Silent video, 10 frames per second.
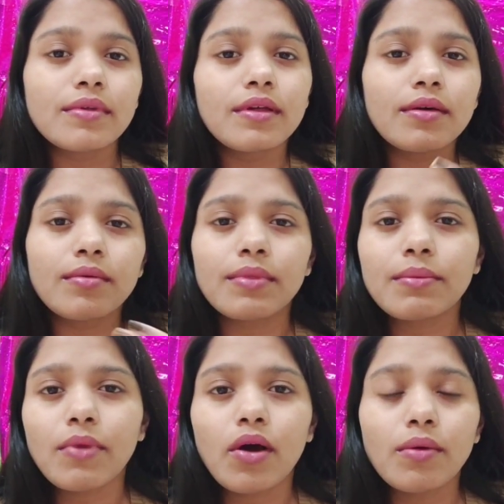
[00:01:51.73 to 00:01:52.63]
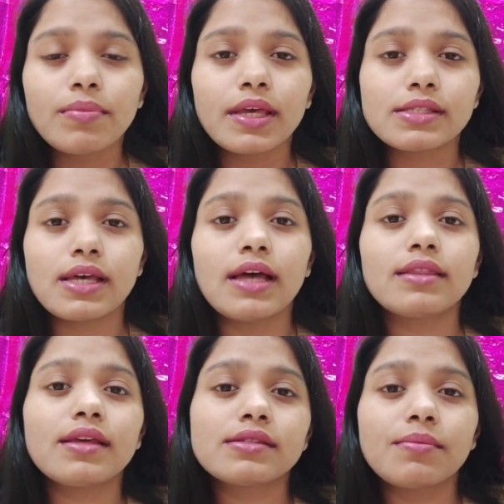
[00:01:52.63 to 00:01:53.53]
मॉम के
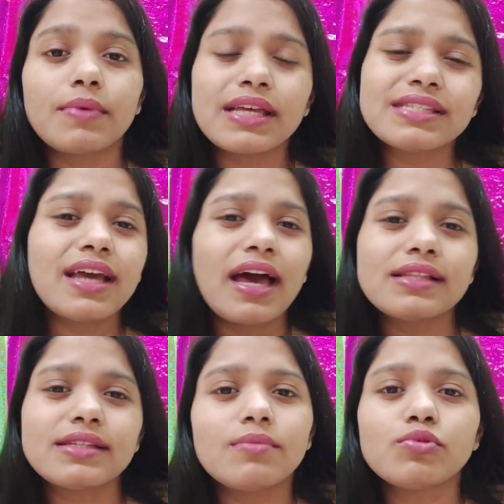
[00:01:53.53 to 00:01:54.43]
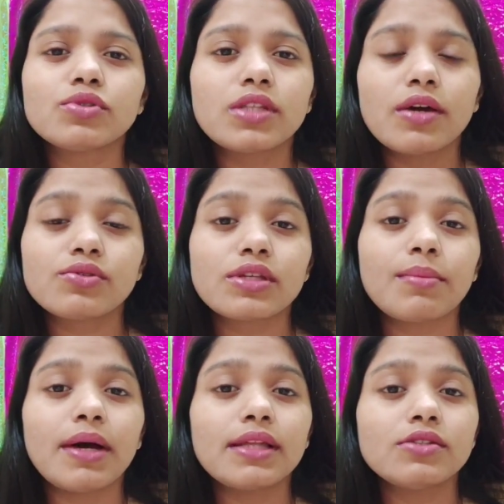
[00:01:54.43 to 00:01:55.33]
साथ ये सब ऐसे ही हालचाल पूछता है उसके
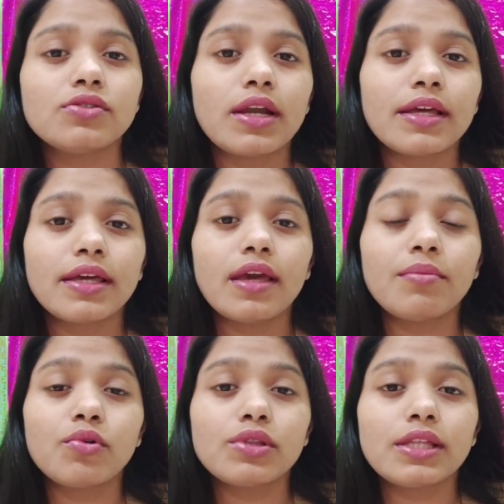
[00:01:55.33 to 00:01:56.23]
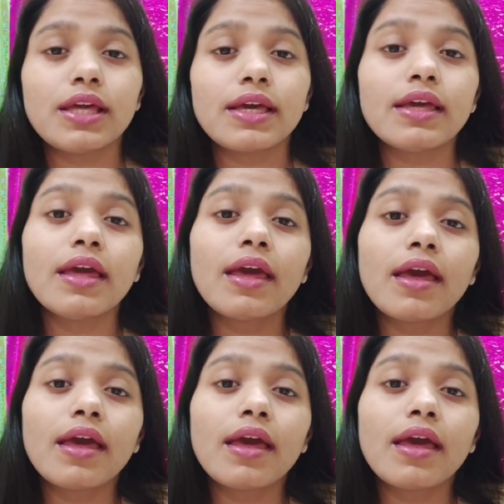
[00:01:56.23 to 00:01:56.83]
बाद ये जो लड़की है बोलती है कि